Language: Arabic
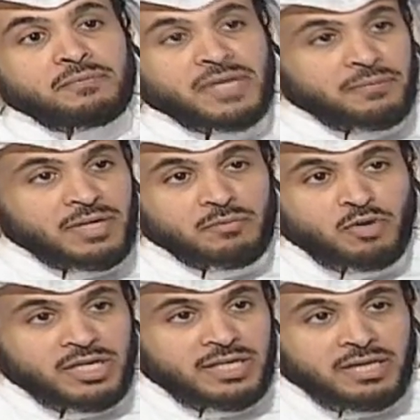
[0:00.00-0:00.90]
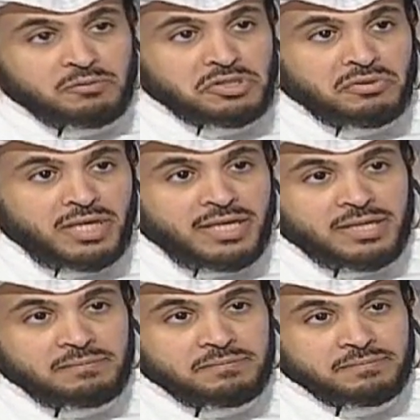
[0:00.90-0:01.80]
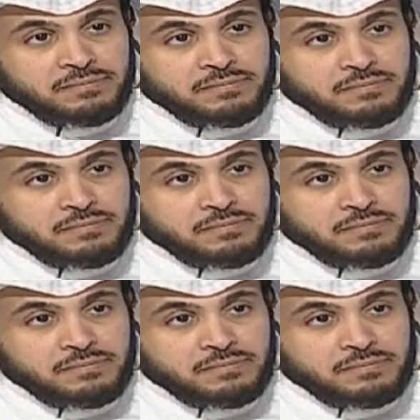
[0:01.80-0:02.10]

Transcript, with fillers: من امراض معينه على مستوى العالم؟ انا